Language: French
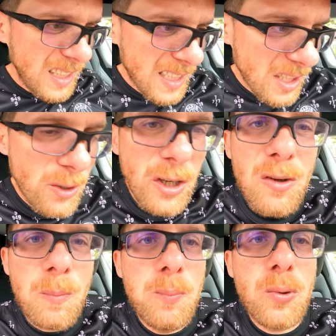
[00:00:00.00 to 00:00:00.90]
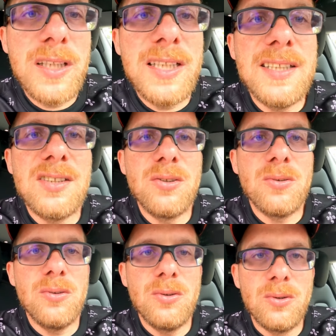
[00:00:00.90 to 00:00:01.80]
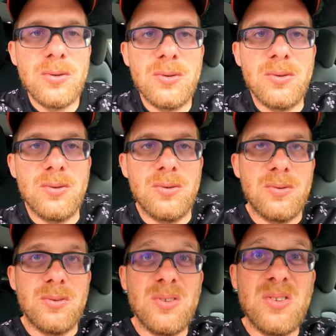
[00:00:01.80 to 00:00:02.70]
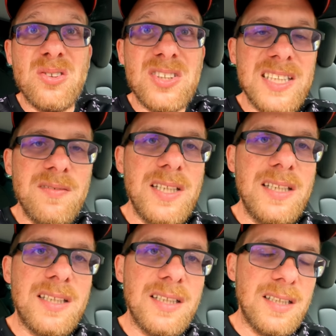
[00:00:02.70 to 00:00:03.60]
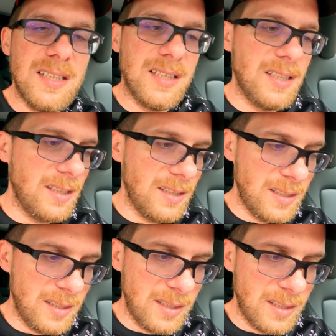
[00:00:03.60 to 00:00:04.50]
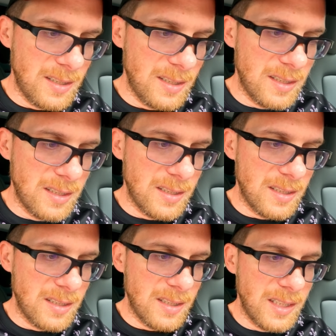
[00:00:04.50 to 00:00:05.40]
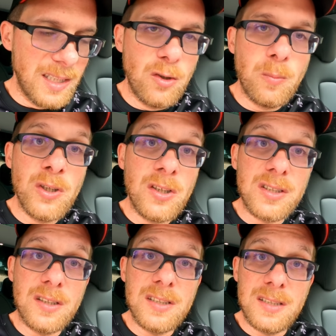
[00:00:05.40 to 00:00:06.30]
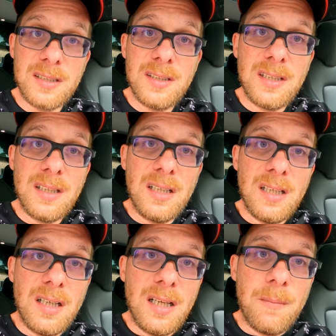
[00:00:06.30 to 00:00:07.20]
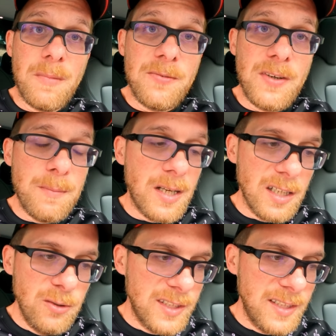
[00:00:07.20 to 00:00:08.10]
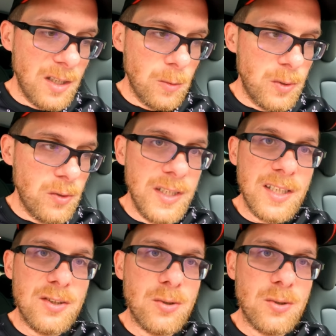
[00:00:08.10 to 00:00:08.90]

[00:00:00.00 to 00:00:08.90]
Et d'ailleurs, pour des questions de, civilité et de bonne entente, ma femme a réussi à obtenir